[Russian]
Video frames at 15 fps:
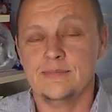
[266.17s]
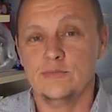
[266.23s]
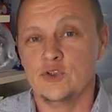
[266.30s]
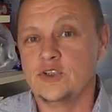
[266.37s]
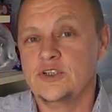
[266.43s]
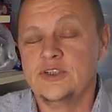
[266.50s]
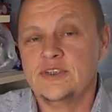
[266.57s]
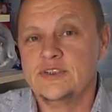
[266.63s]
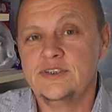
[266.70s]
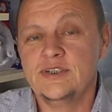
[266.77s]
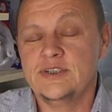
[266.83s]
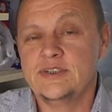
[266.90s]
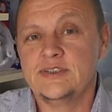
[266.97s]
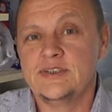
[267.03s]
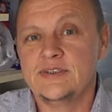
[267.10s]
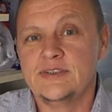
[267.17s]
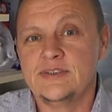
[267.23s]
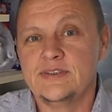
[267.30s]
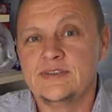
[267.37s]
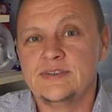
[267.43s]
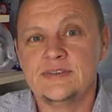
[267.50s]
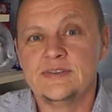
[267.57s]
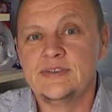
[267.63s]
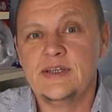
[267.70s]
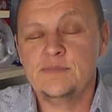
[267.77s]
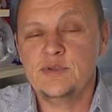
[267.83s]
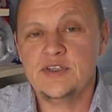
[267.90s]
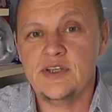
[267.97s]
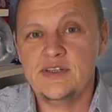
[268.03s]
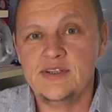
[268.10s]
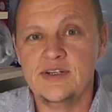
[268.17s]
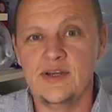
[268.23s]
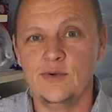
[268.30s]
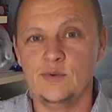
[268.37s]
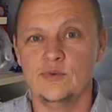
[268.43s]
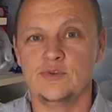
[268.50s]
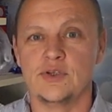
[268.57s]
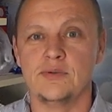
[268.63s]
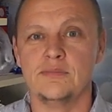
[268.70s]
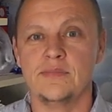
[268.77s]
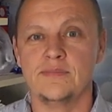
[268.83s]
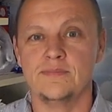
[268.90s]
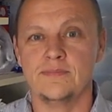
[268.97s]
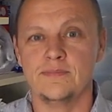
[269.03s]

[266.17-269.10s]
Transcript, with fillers: Можно это делать не обязательно утром.